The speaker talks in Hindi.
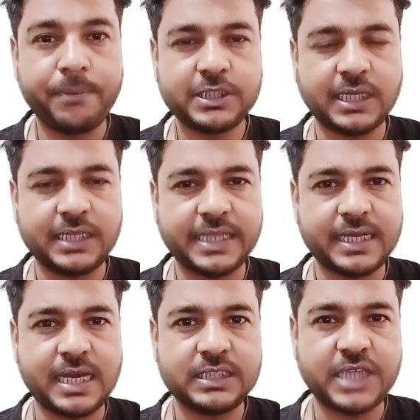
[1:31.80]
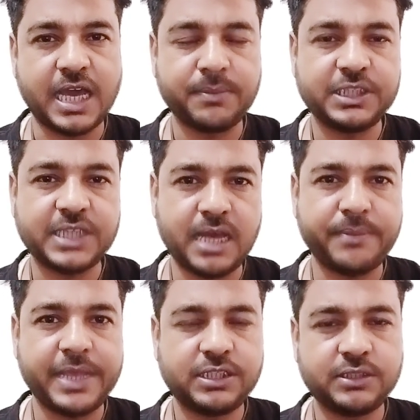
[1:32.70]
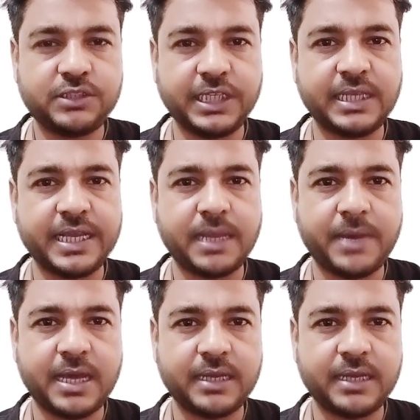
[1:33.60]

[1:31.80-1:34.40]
टॉप पर चला जाएगा चार में चार मैच जीत लेगा